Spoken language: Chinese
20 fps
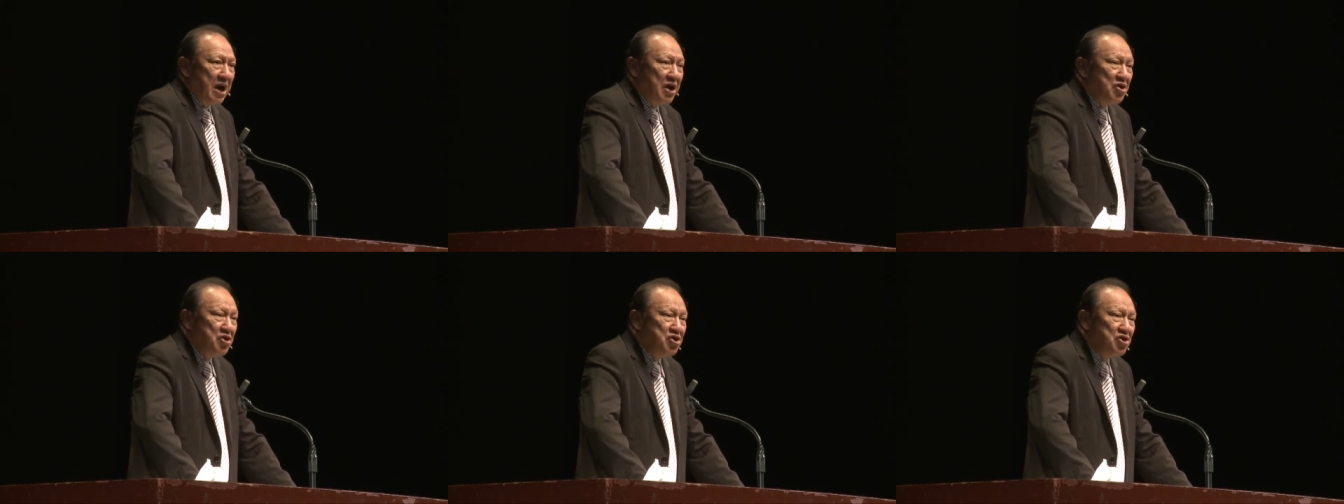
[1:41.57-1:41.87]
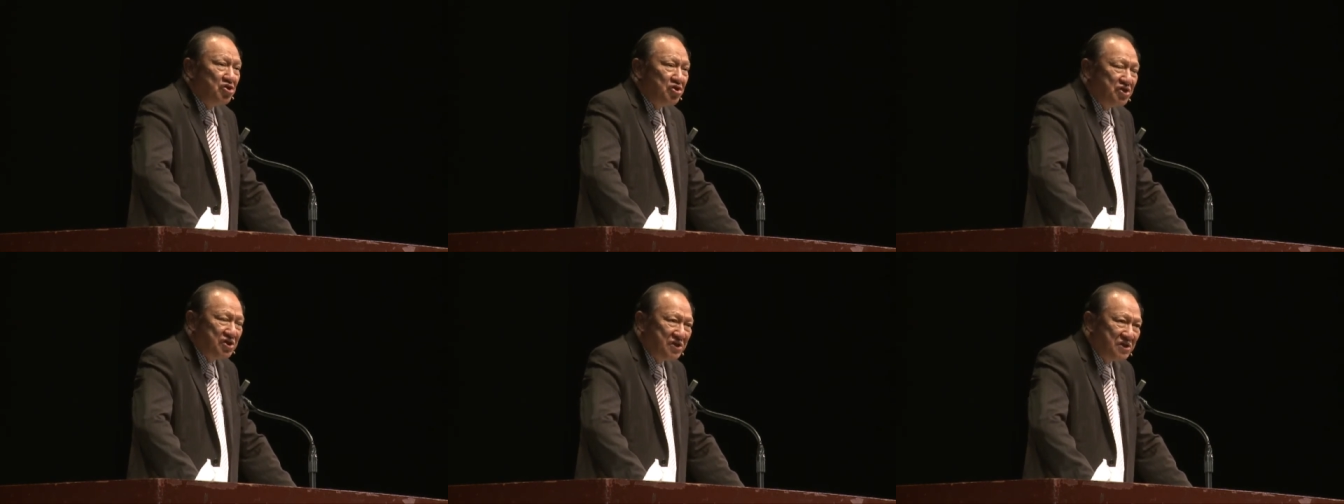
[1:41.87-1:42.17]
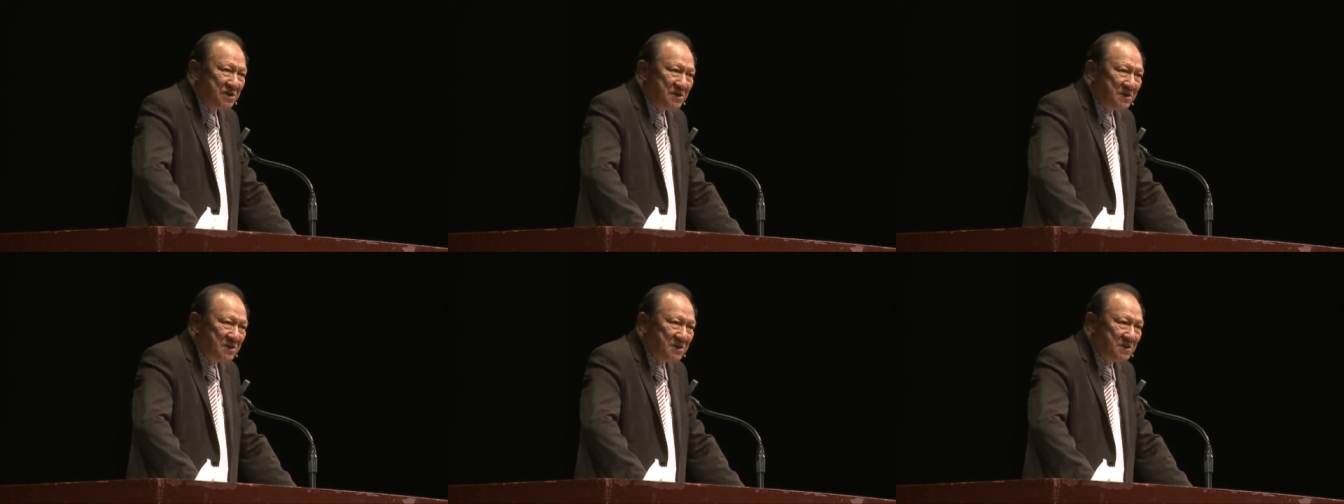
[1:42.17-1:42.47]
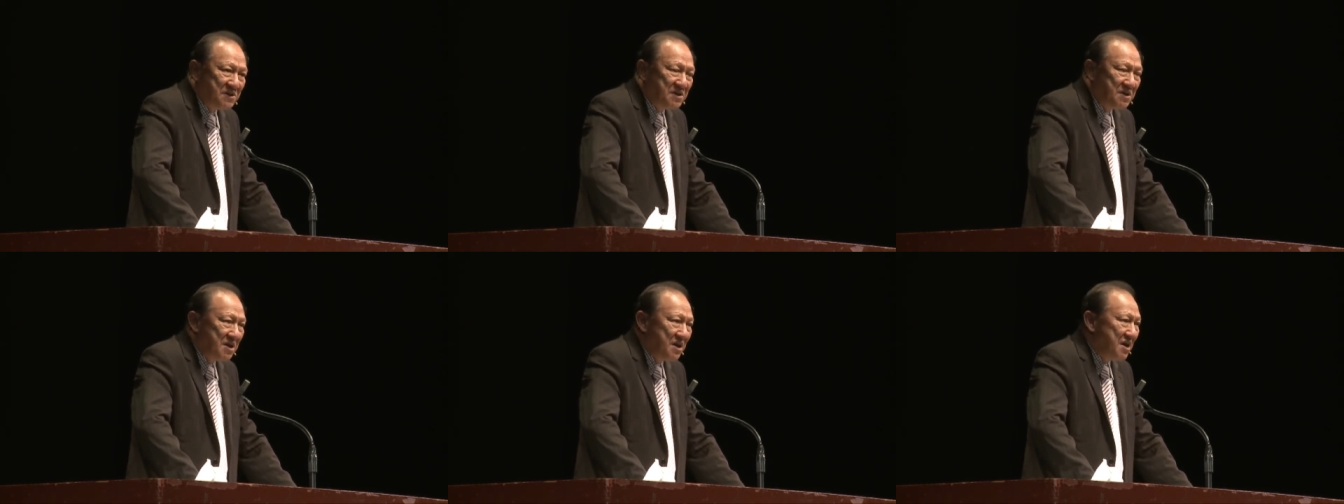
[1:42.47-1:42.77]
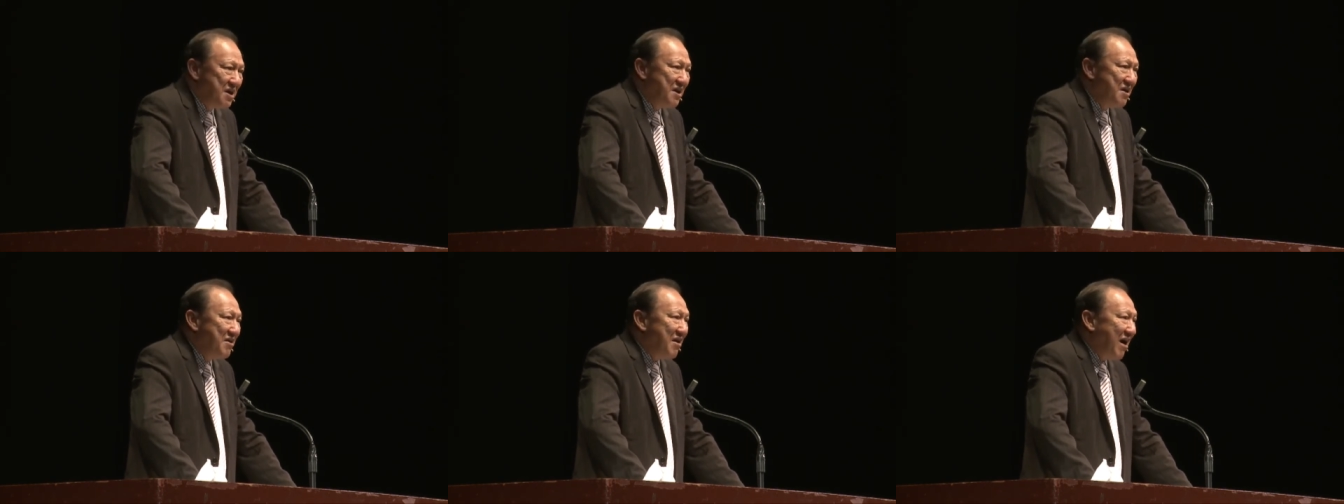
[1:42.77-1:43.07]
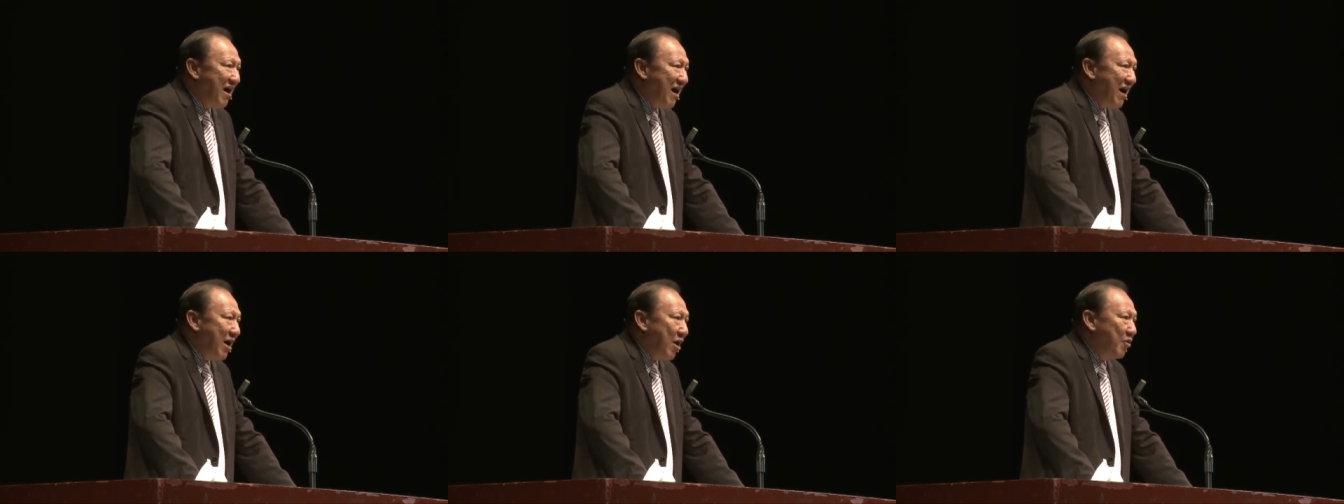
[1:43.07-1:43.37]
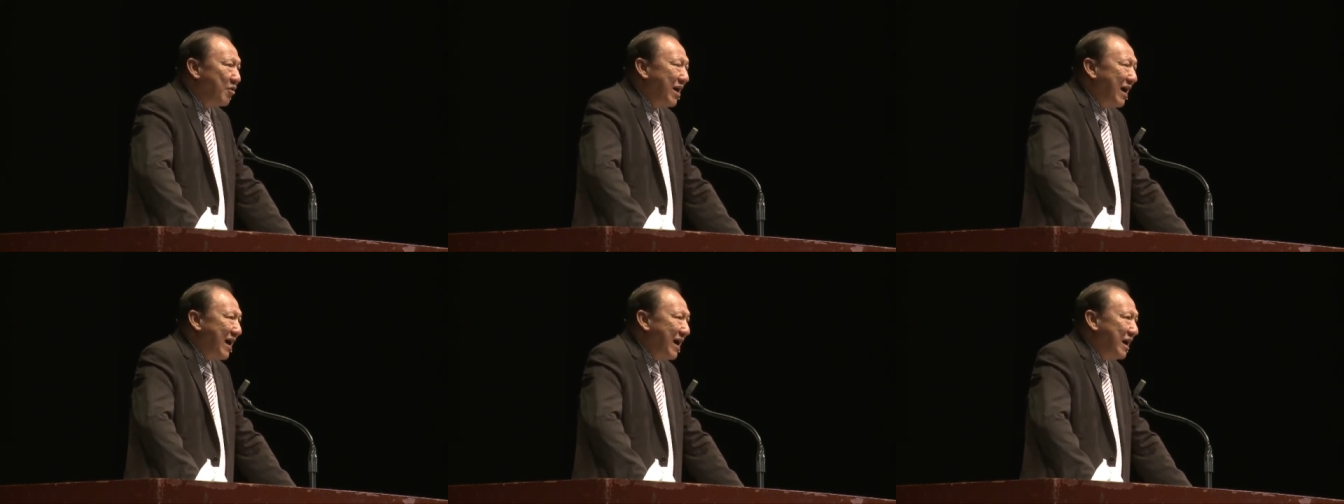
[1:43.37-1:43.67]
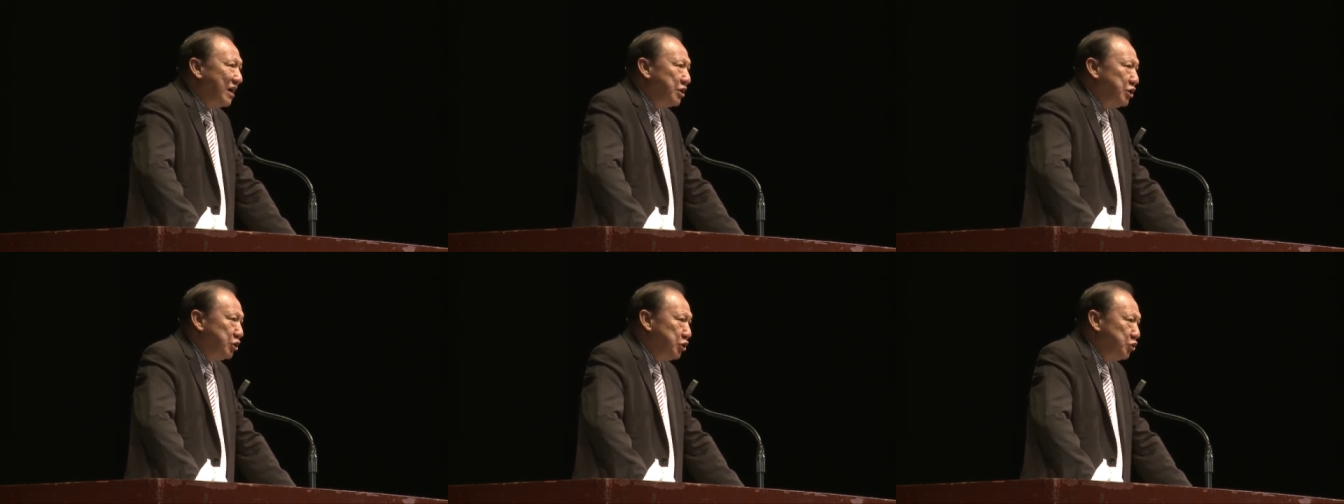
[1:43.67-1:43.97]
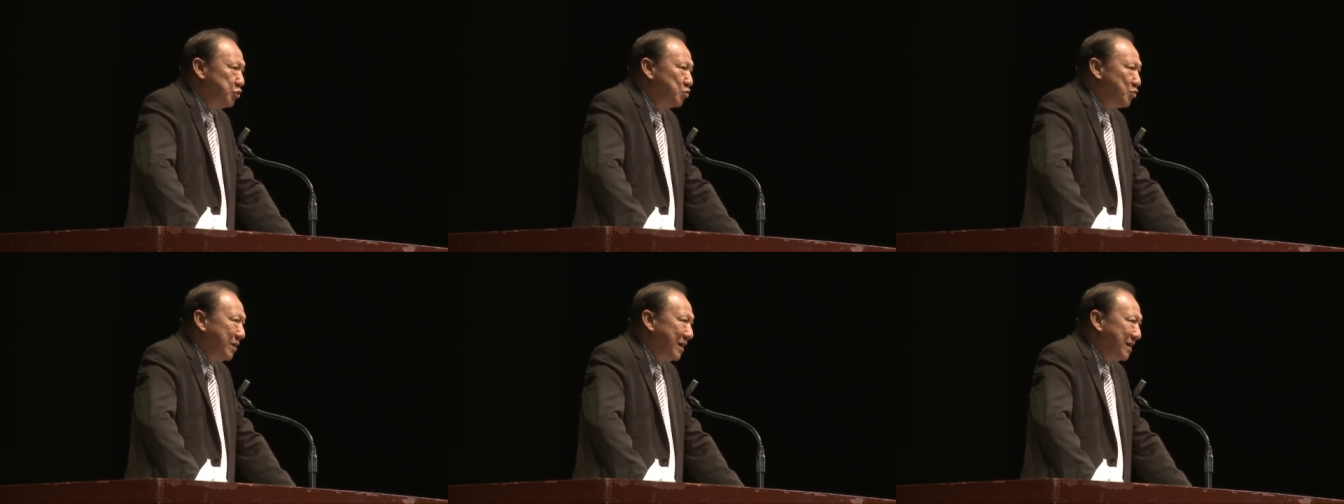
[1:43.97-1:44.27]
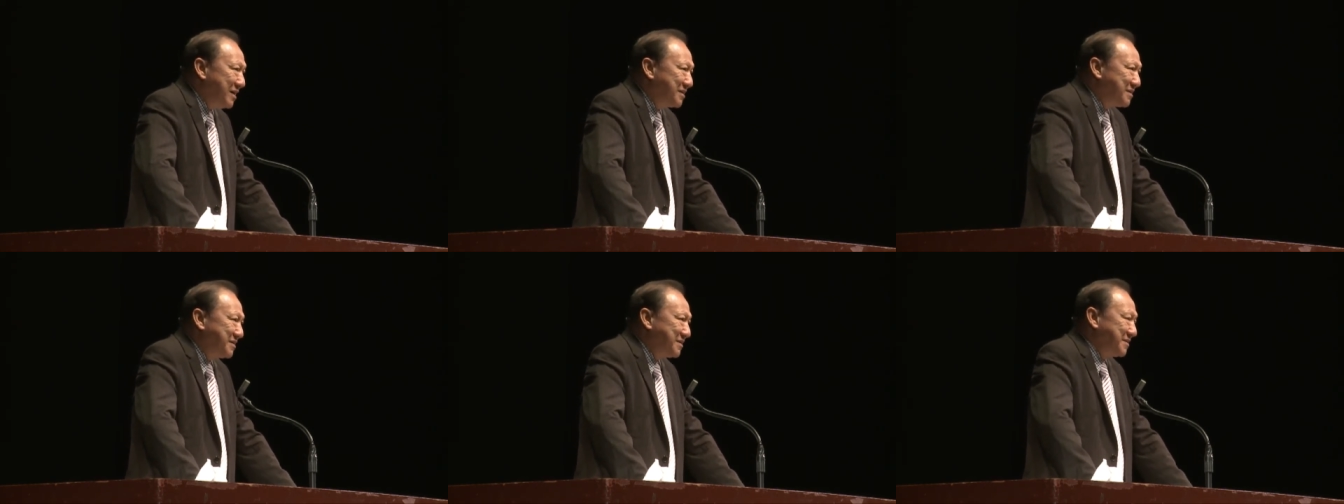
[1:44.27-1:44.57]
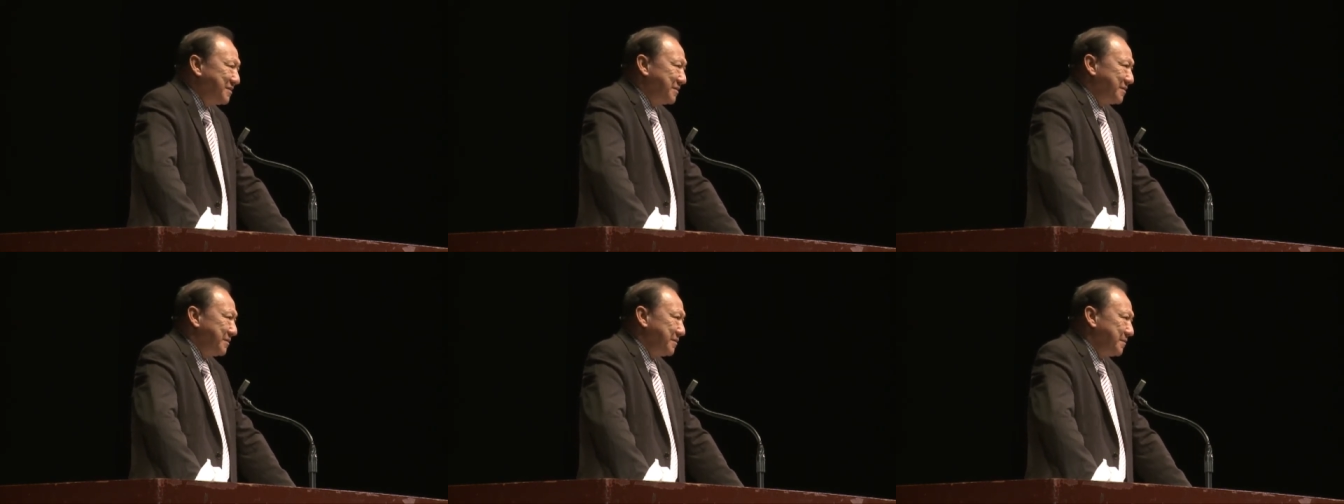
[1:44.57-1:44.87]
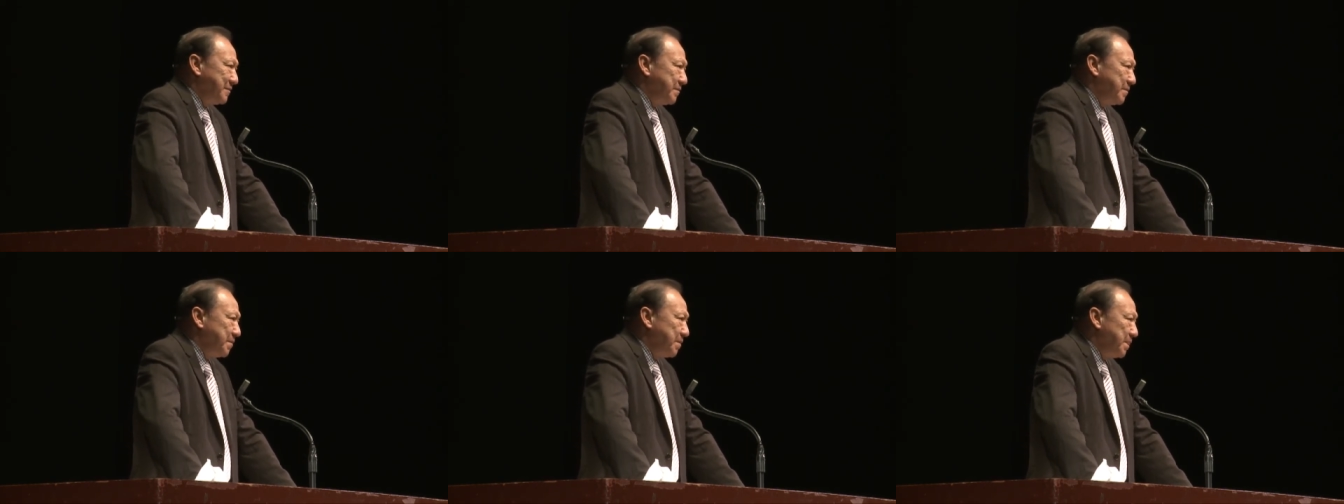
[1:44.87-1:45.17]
（Arius，A-R-I-U-S）。